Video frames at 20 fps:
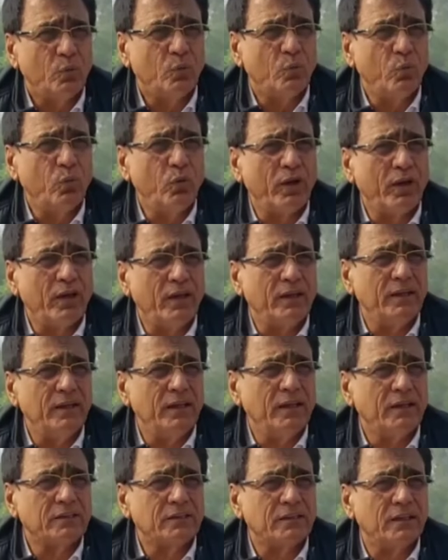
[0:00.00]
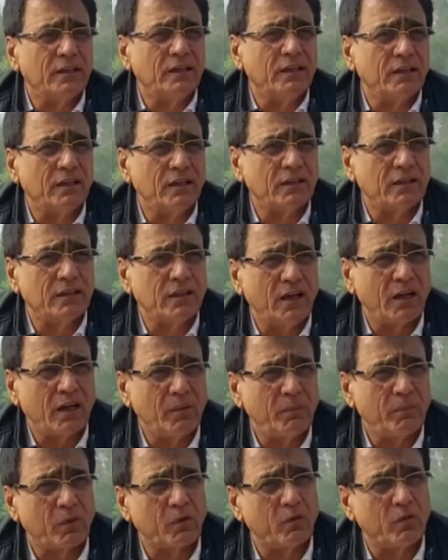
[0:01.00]
वो हैं एक से लेकर
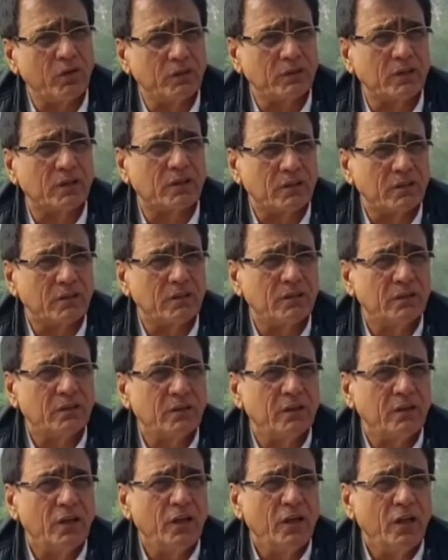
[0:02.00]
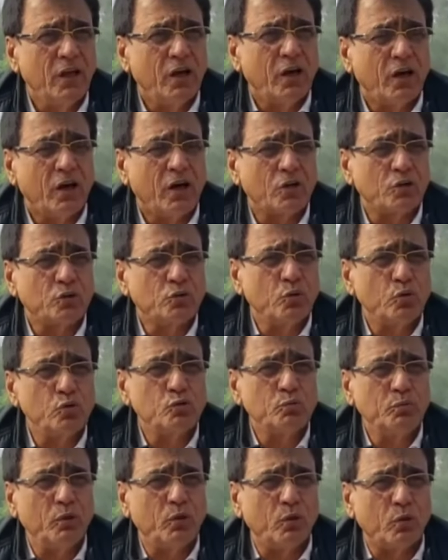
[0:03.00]
ग्यारह फरवरी तक और जो
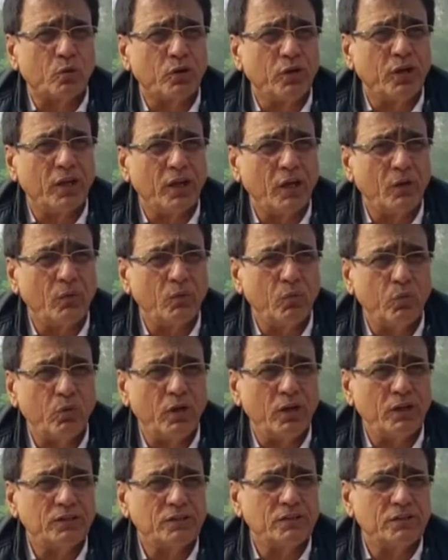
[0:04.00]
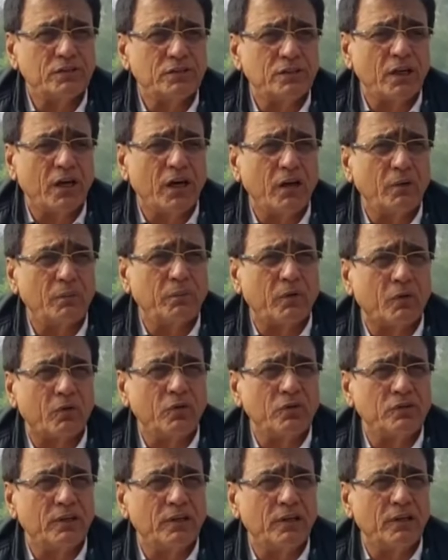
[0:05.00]
उसमें हॉकी है वो है चार
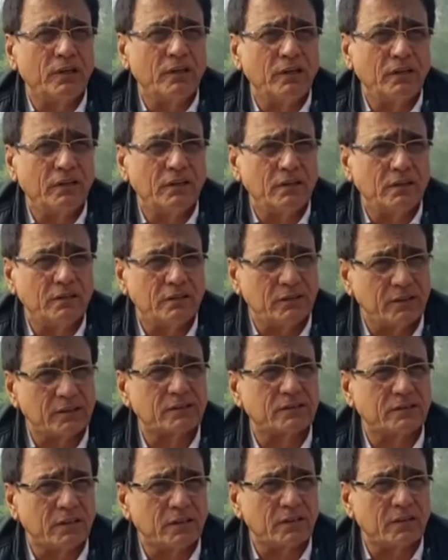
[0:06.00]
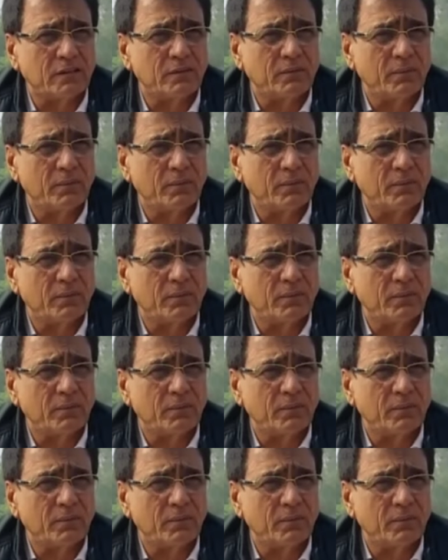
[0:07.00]
फरवरी से लेकर दस तक